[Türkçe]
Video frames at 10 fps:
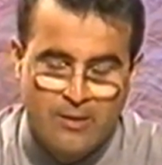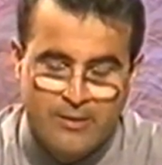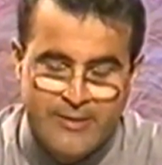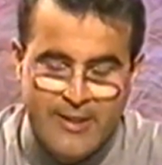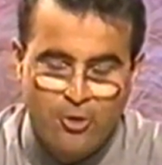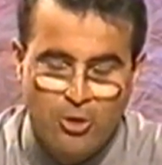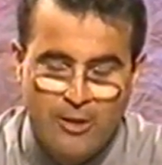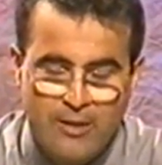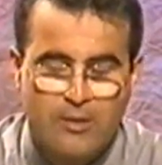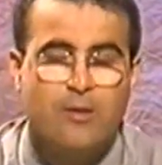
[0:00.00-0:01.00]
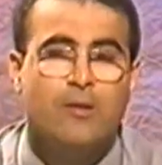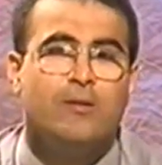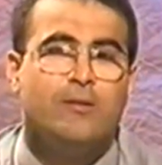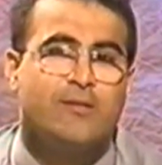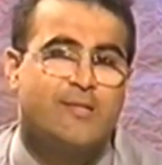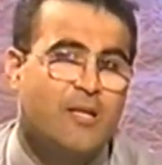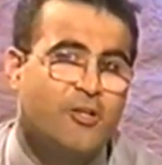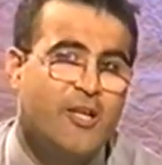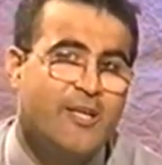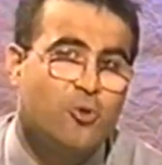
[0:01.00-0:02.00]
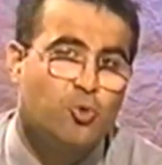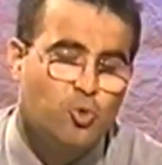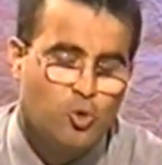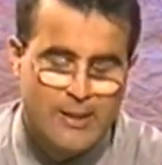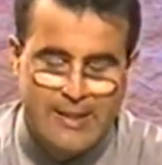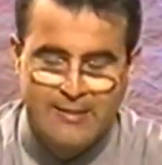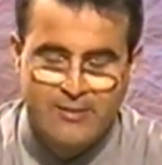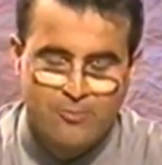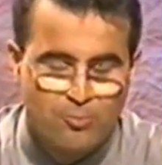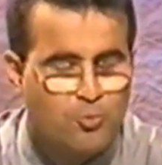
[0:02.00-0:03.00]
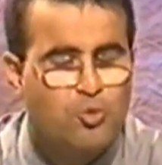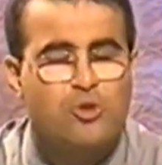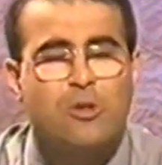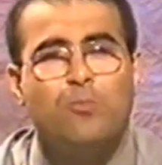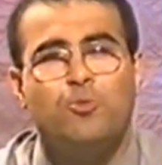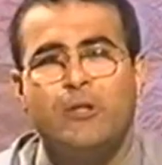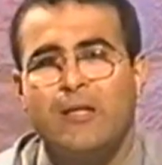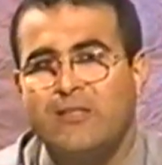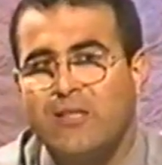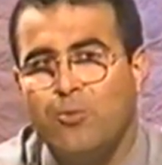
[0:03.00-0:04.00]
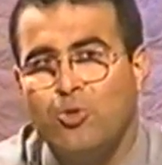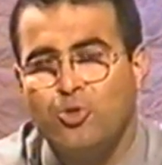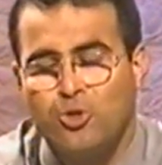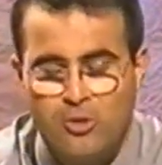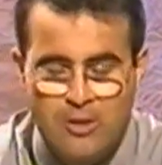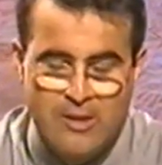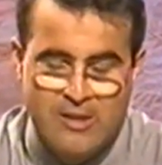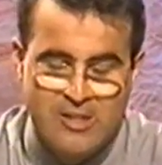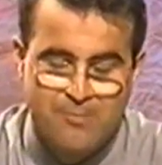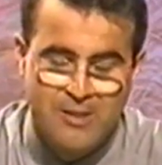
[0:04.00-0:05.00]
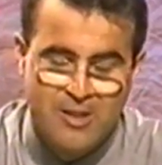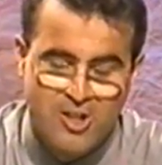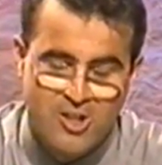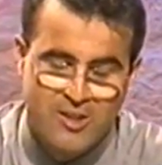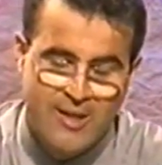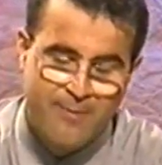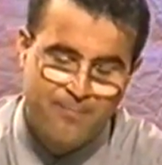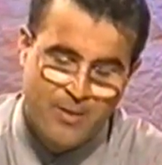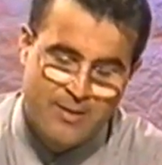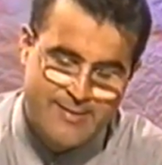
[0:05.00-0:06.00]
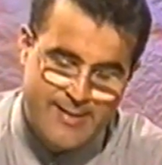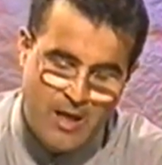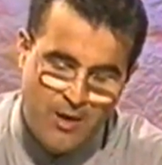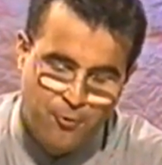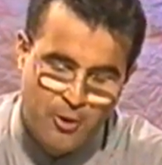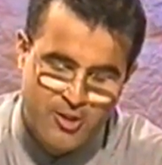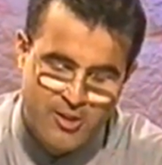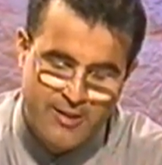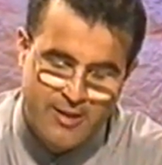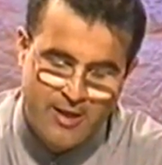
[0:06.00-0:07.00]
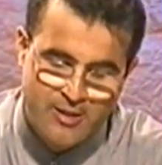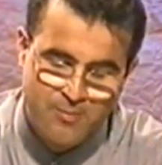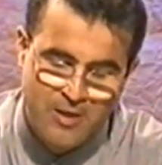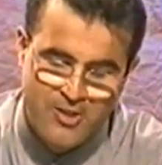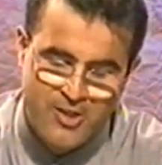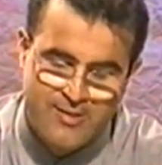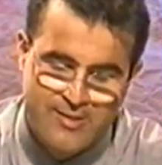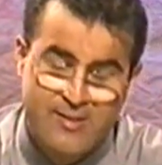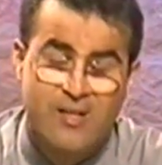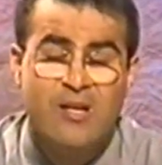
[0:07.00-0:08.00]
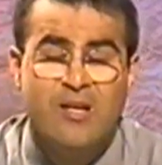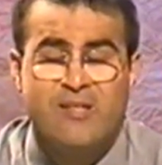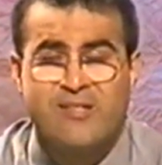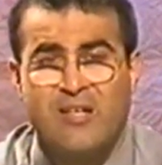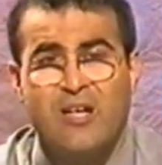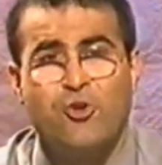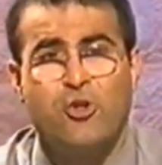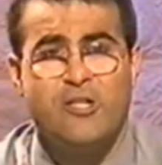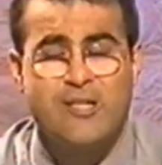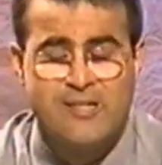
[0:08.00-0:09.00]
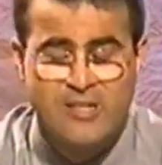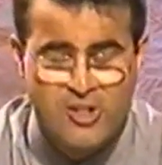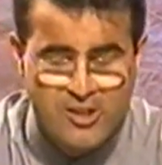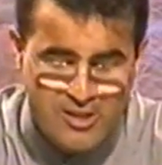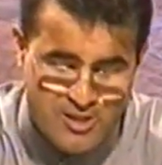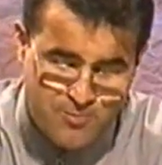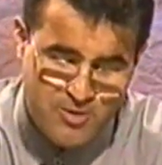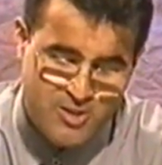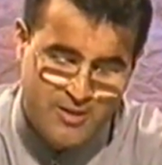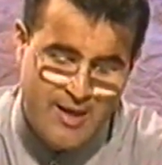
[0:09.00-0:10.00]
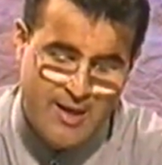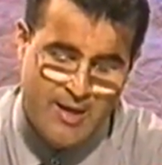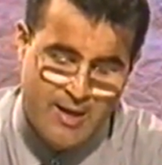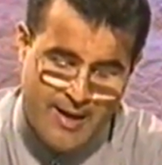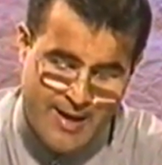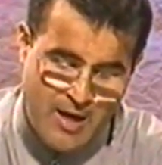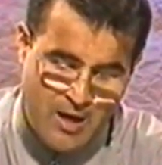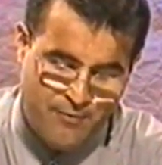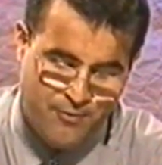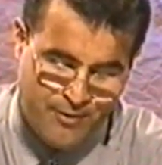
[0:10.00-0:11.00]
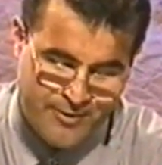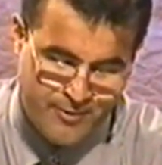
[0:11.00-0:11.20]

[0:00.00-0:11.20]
Renk olarak sarı rengi uğurlu gelir. Mümkünse bunu yanınızda bulundurun. İsminin içinde S harfi olan kişiden yardım alacaksınız zarar göreceğiniz kişinin ismin içinde H harfi var.